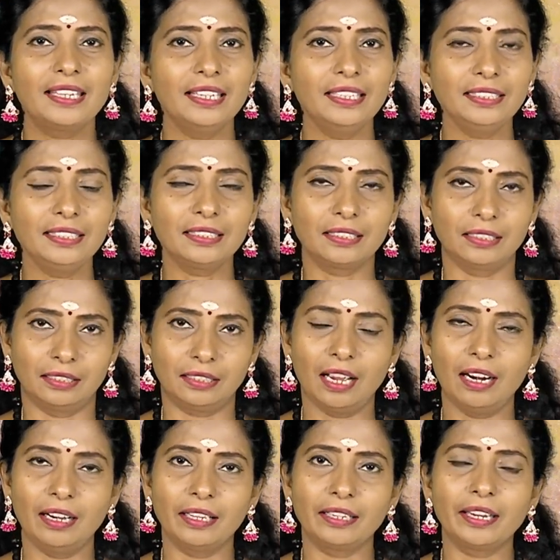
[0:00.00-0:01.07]
இன்று
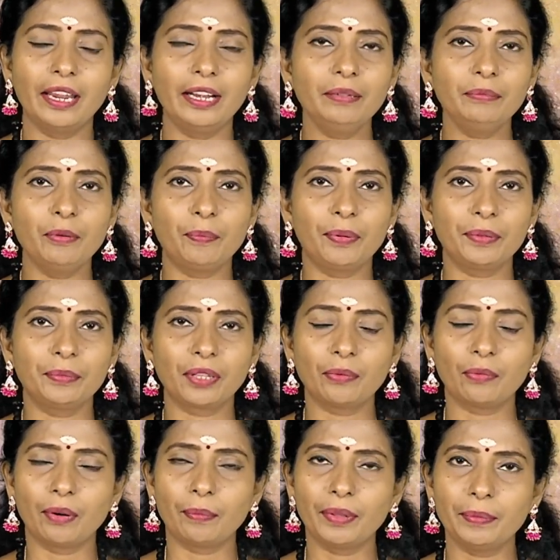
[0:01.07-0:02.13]
காலை ஏழு முப்பது
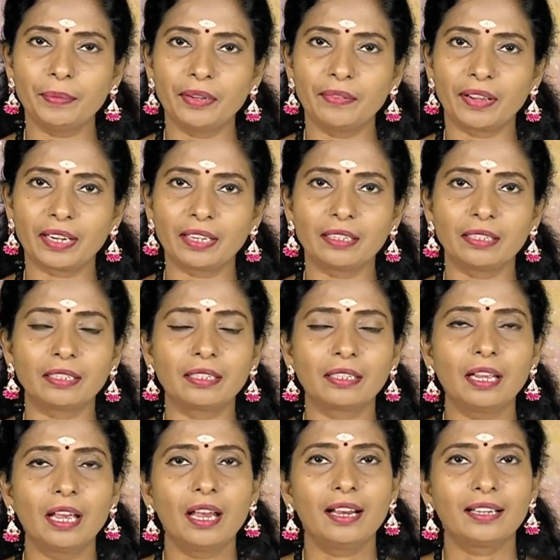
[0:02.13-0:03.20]
முதல் ஒன்பது மணி வரை
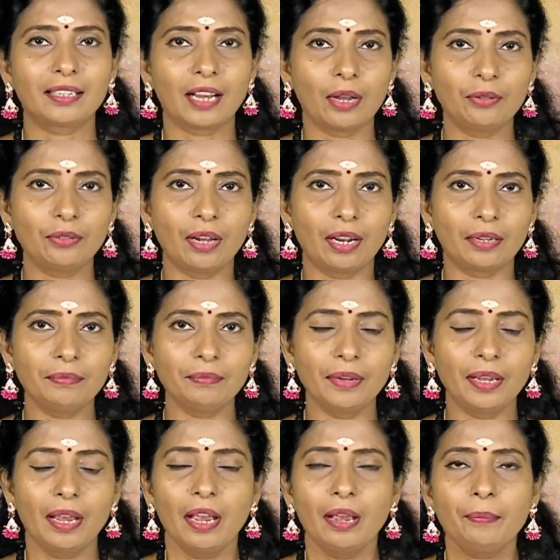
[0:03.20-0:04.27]
ராகு காலம்
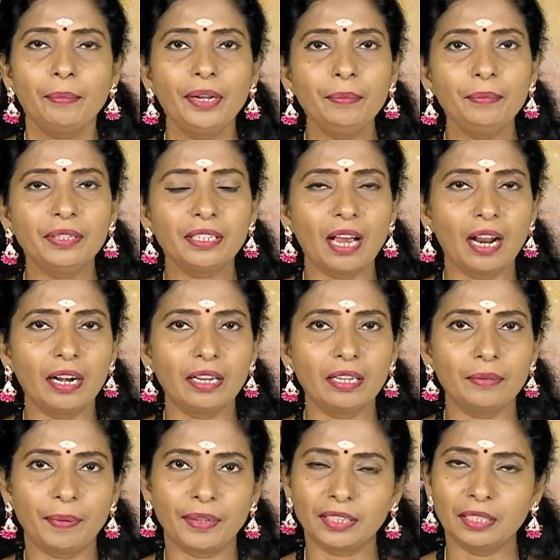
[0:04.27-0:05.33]
பின்பு காலை
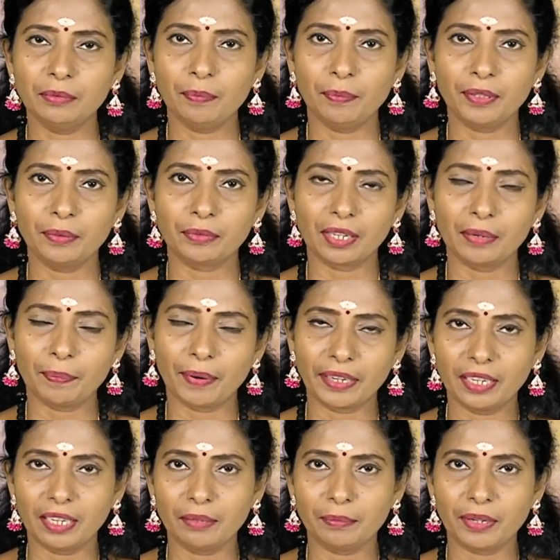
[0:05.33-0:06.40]
பத்து முப்பது முதல்
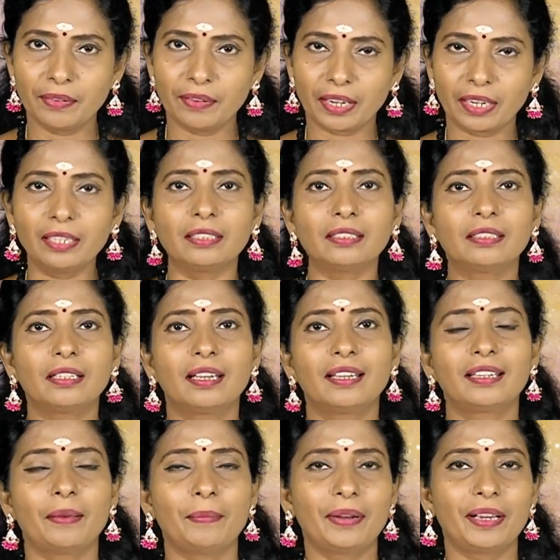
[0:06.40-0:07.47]
பன்னிரெண்டு மணி வரை
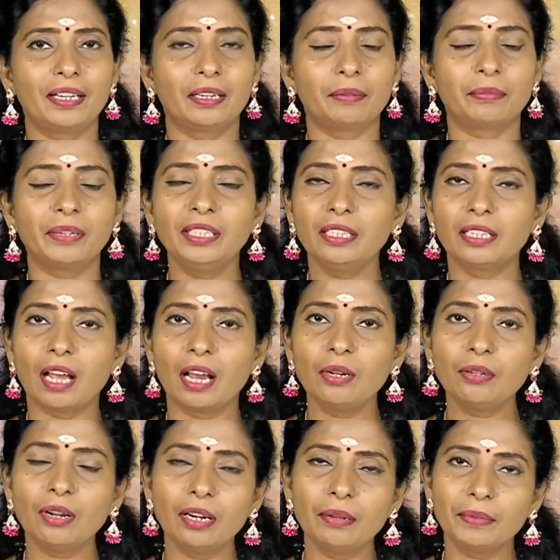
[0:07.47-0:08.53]
எமகண்டம் இந்த ராகு
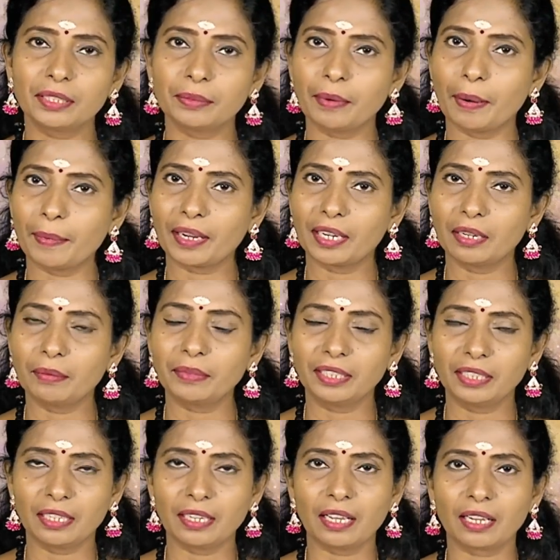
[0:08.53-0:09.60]
காலம் மற்றும் எமகண்டம்
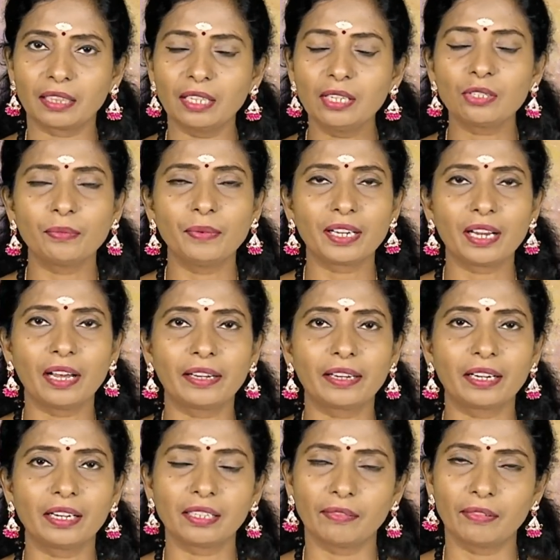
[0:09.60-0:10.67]
இந்த நேரத்தில் சுப
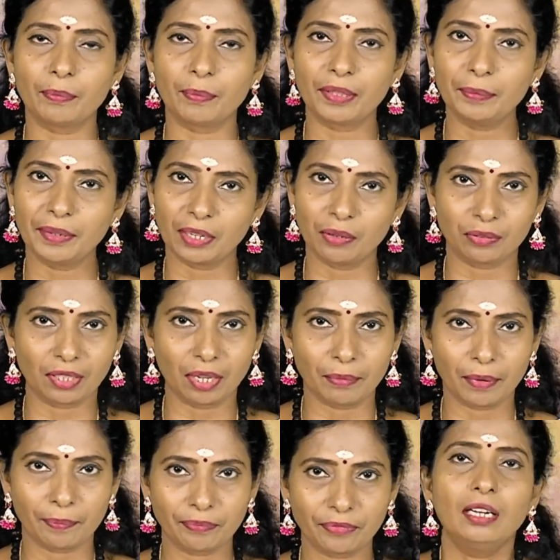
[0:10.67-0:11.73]
காரியங்களை தவிர்ப்பது மிக
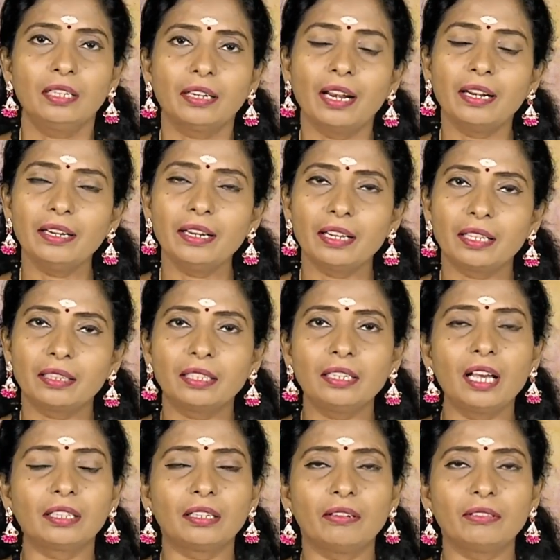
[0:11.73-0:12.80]
உத்தமம் நல்ல நேரத்தில்
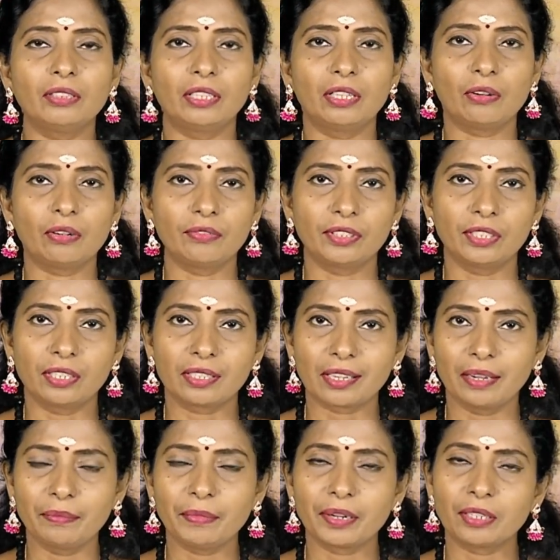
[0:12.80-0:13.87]
அதாவது ஏதாவது ஒரு விஷயம்
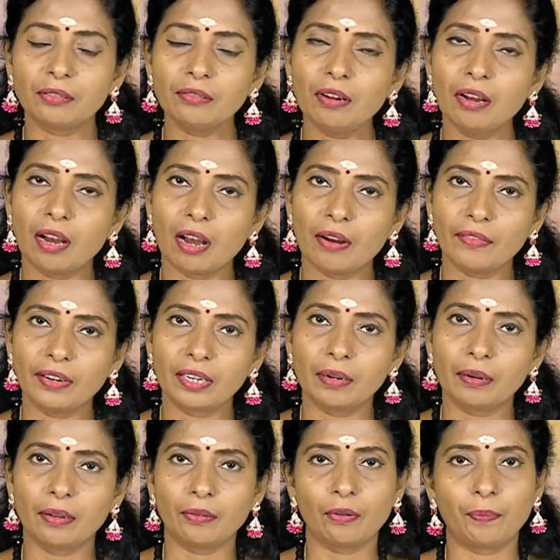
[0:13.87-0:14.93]
சைன் பண்ணணும்
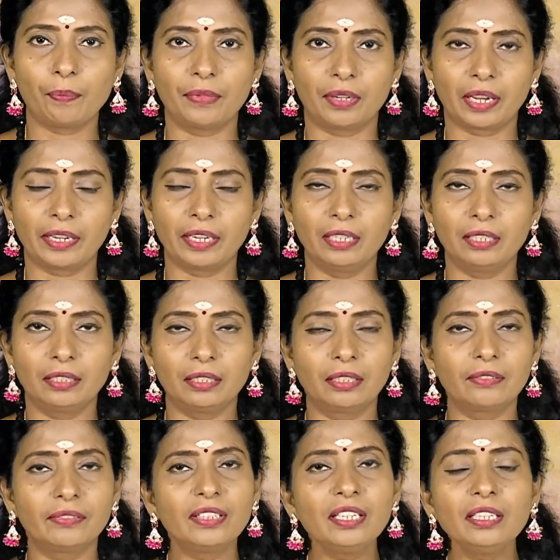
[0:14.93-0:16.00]
ஆவணங்களை
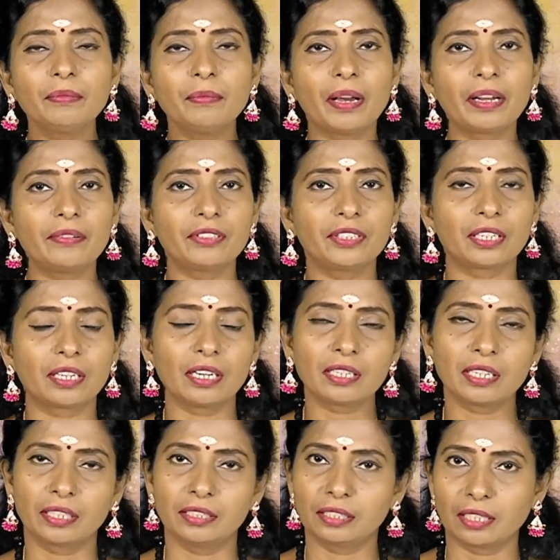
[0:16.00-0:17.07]
கையெழுத்திடுவது இது மாதிரி விஷயங்கள்லாம்
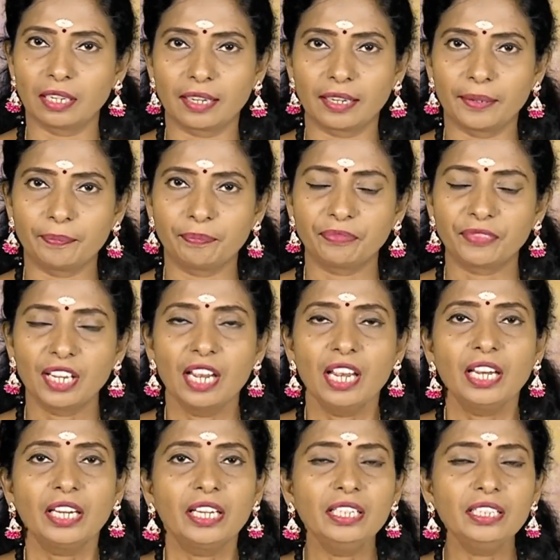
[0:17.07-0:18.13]
செஞ்சுக்கலாங்க
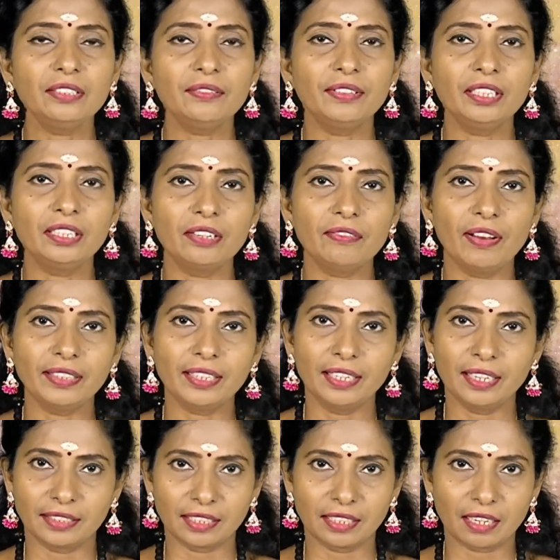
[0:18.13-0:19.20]
இன்று வந்து திருவாதிரை
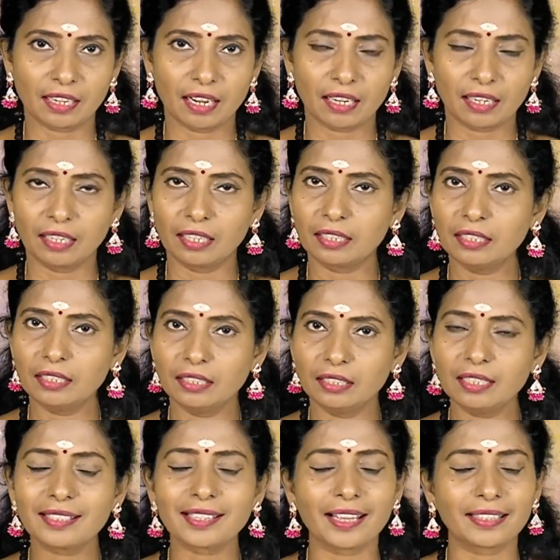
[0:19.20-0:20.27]
நட்சத்திரக்காரர்களுக்கு
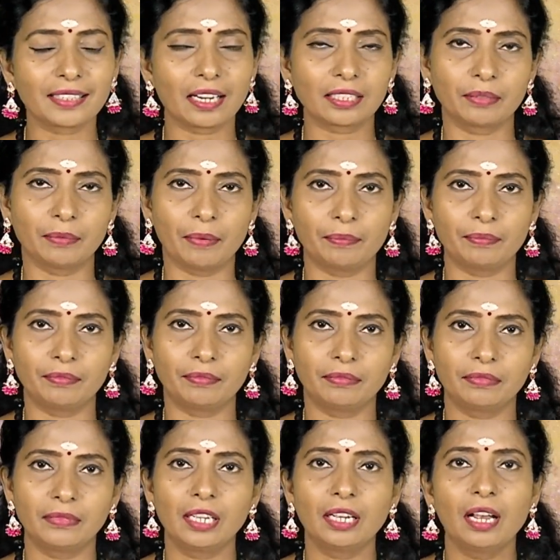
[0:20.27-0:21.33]
சந்திராசிரமம்
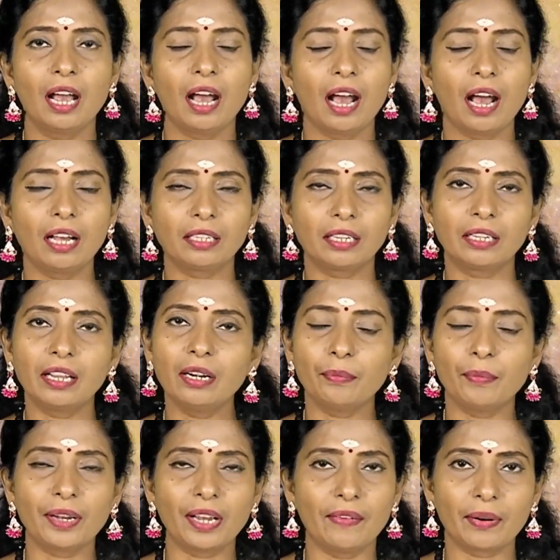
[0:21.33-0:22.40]
ஆகையால்
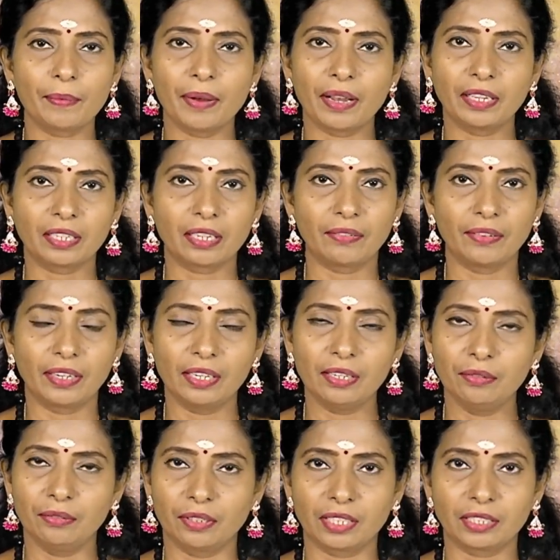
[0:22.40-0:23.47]
ரொம்ப கவனமாக இருக்க வேண்டிய
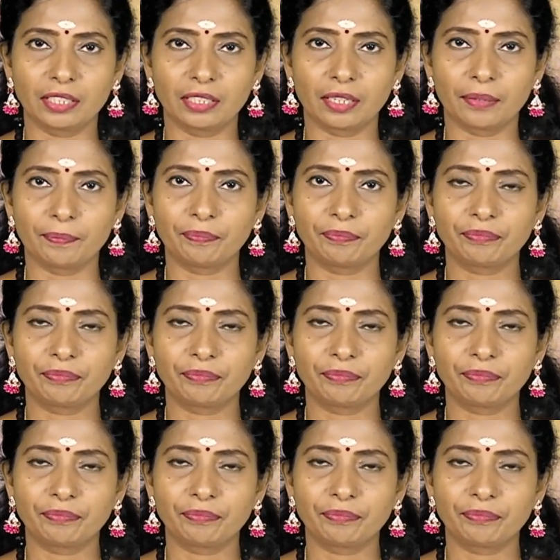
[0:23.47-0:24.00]
ஒரு நட்சத்திரம்